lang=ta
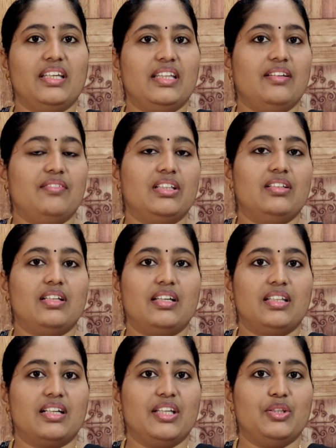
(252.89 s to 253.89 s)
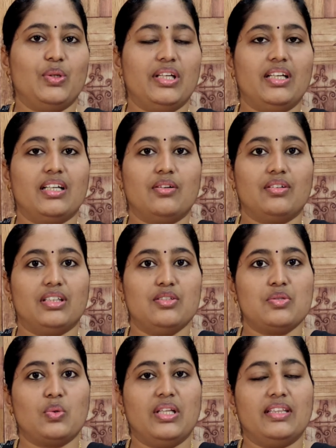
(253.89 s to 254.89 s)
இதை வந்து நான் இந்த கைத்தொழில நான் வந்து
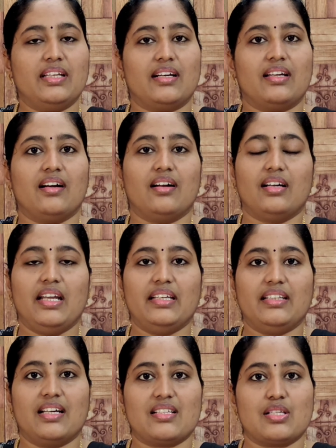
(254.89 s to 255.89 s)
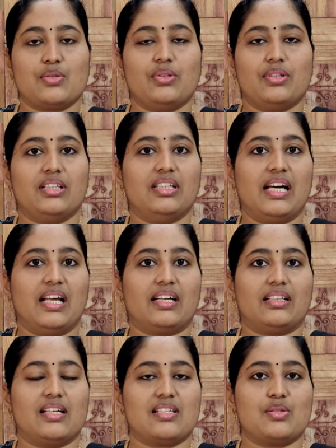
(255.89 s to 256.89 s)
சொல்லித்தரேன் ஆன்லைன் கிளாஸஸும் இருக்குது
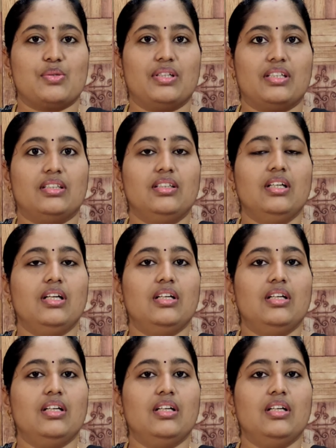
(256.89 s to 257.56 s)
டேரக்ட் கிளாஸஸும் இருக்குது